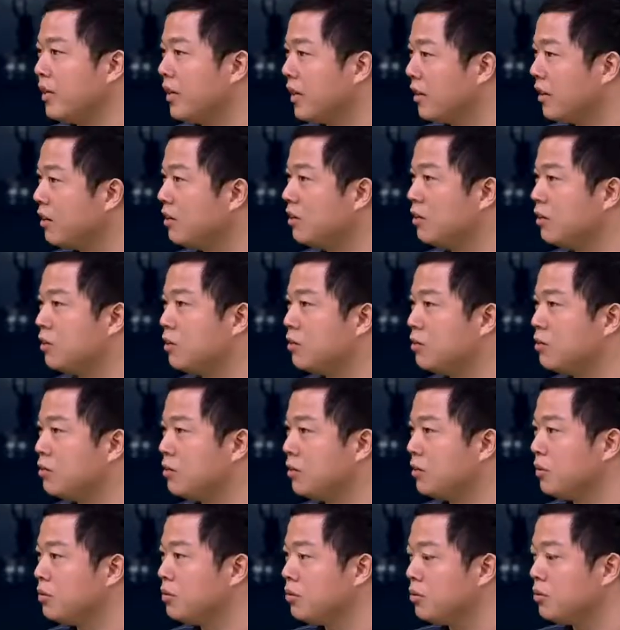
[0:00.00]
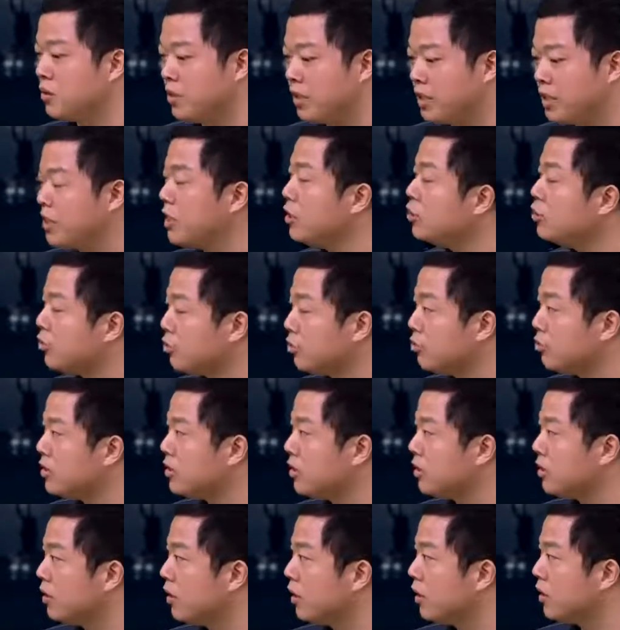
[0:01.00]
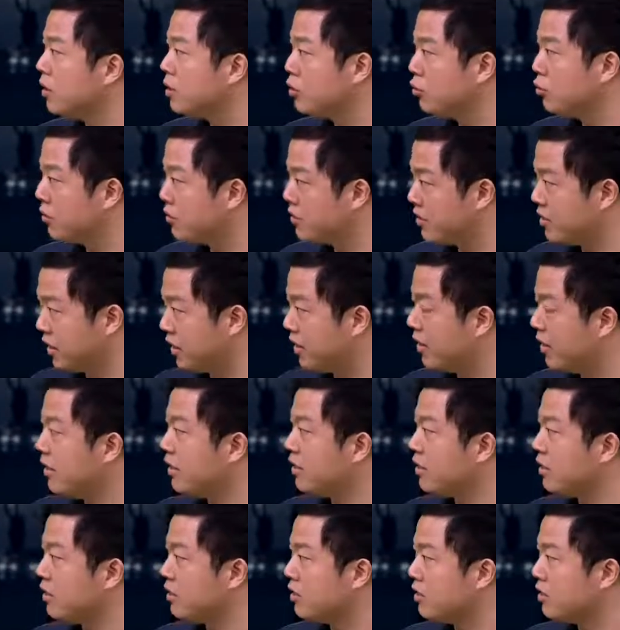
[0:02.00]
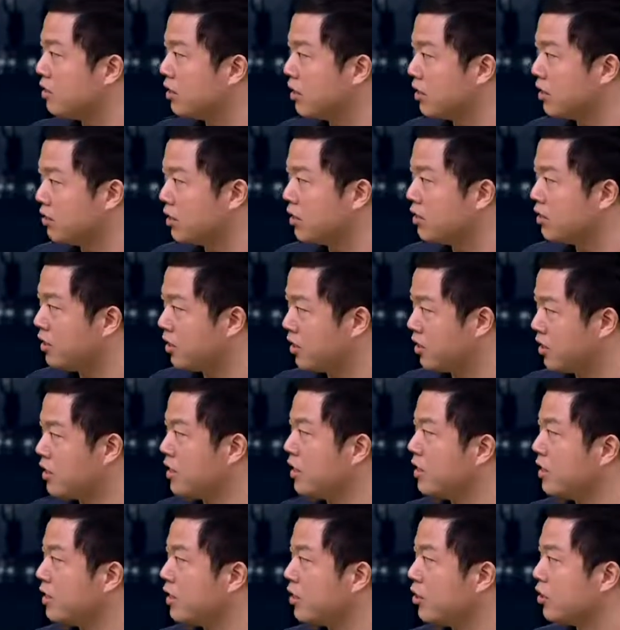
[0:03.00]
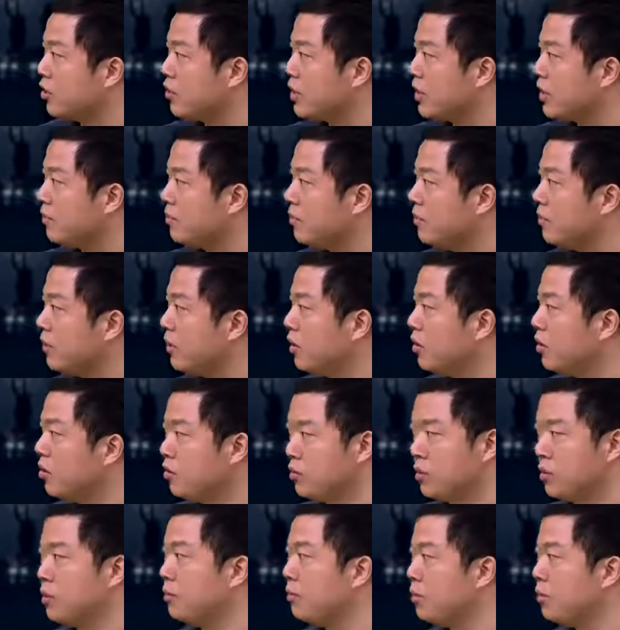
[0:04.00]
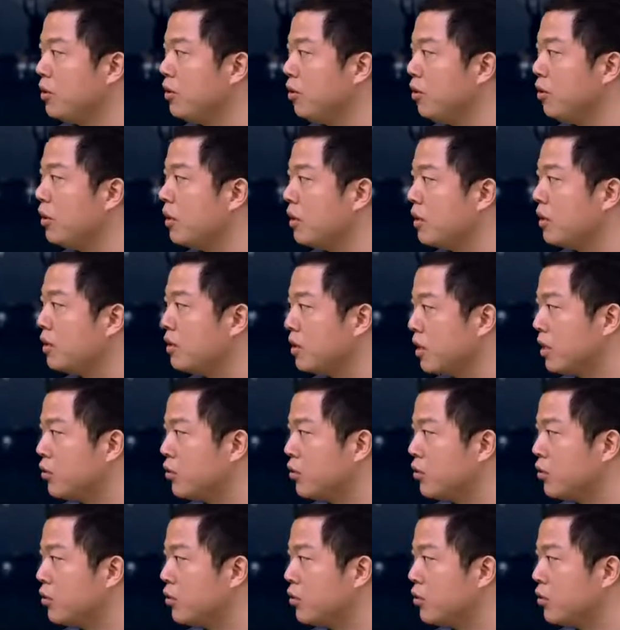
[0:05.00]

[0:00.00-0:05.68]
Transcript: 严格的，就是这种东西对人类的道德底线的挑战，我觉得不能让他们